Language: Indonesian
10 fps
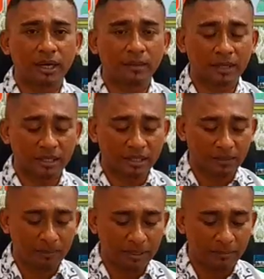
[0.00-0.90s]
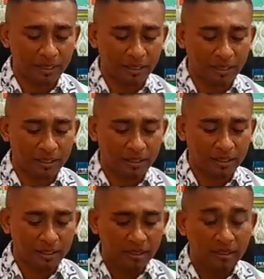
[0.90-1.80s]
kemarin Kepala
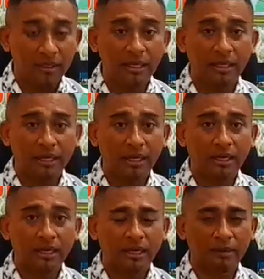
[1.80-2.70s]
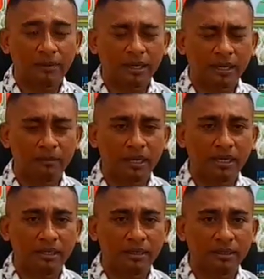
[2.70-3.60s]
BKD ya, Kepala
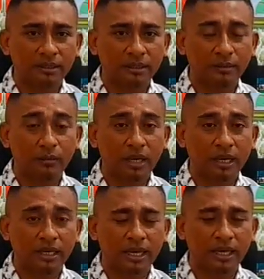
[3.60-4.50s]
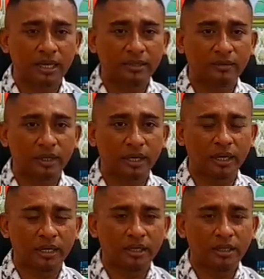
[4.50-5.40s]
Badan Keuangan Daerah
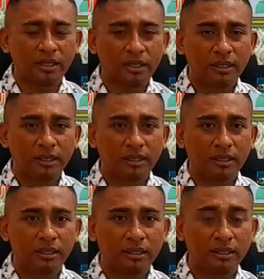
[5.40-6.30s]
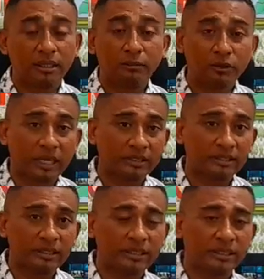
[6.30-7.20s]
juga e,
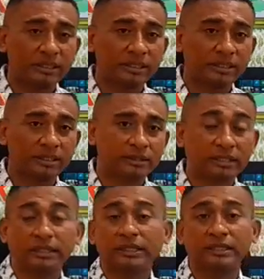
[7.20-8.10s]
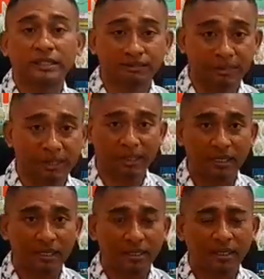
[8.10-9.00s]
dimutasi ke catatan
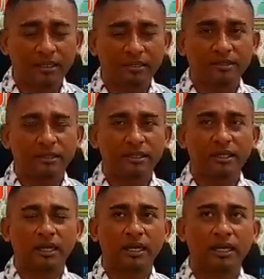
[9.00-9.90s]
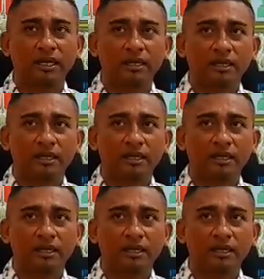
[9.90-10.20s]
sipil sehingga